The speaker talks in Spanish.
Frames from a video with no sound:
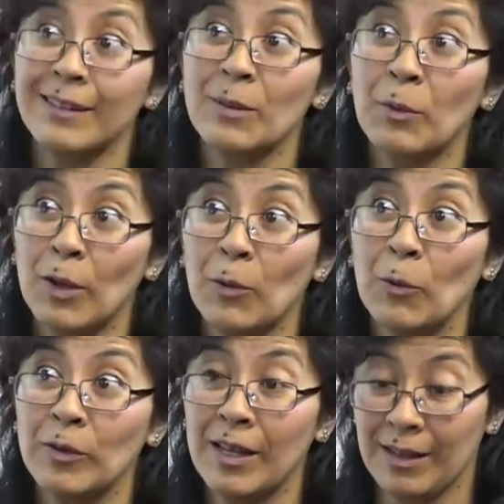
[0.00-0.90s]
tipo
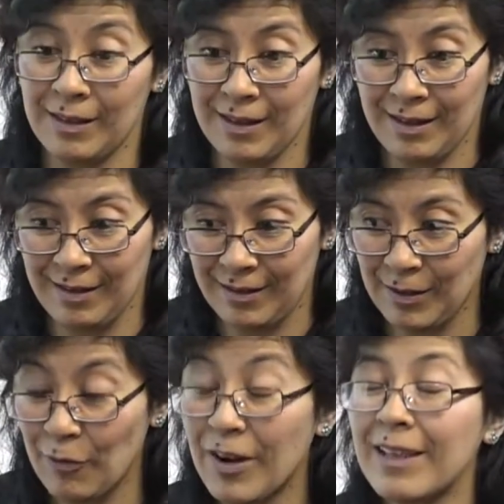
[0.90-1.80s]

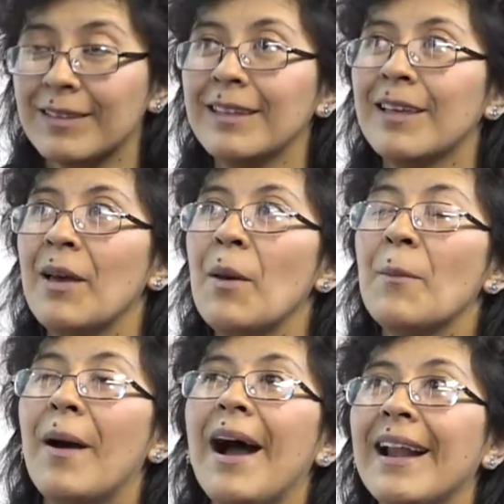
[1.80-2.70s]
de, frases
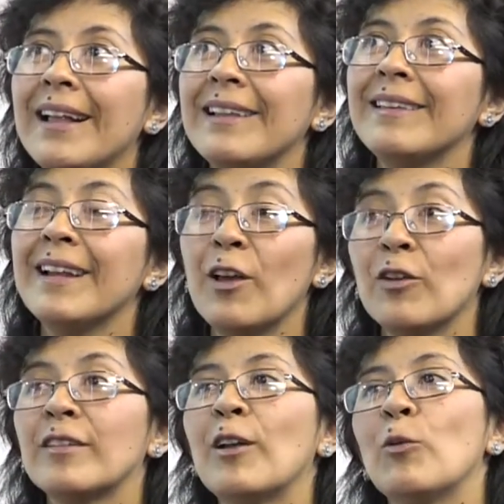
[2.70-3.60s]
para decir que ellos
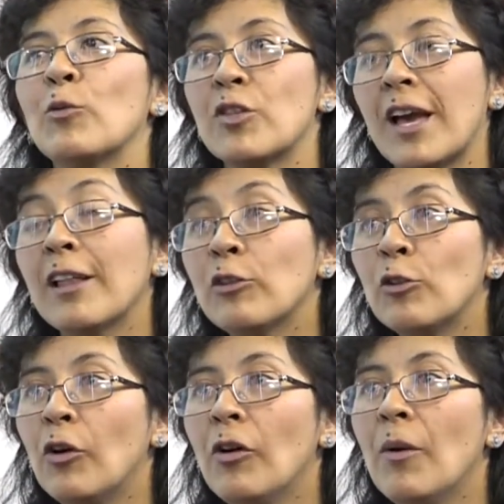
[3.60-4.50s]
están
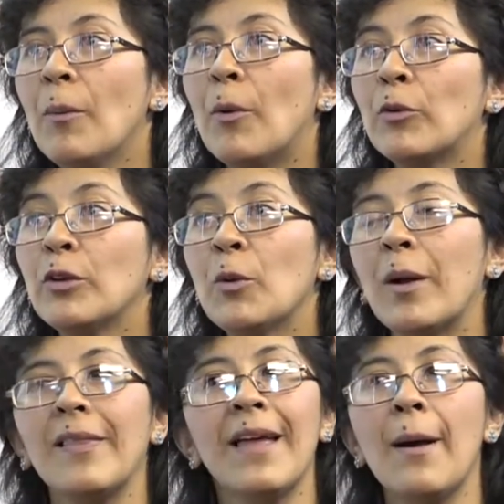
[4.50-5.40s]
luchando por una
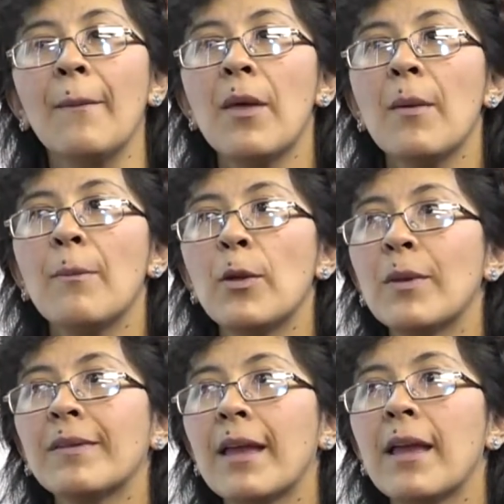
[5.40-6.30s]
igualdad. Pero
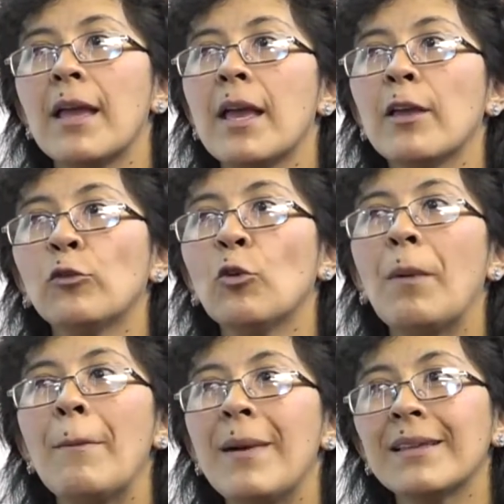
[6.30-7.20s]
es que esto
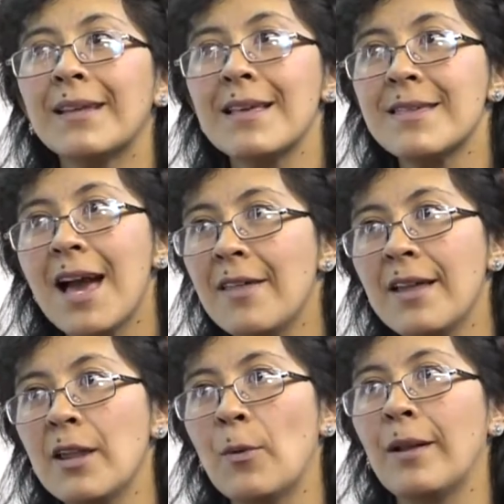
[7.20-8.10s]
va más allá de
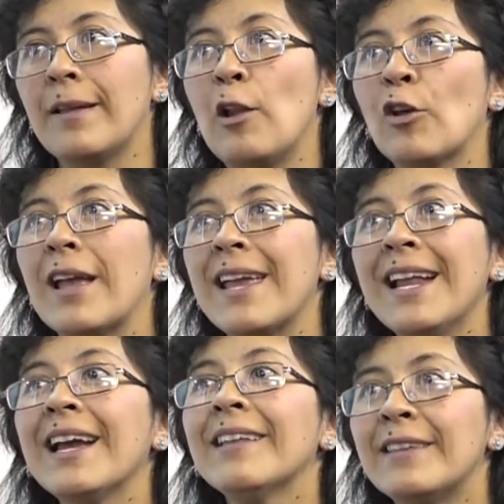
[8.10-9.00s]
la igualdad. Lo que quieren es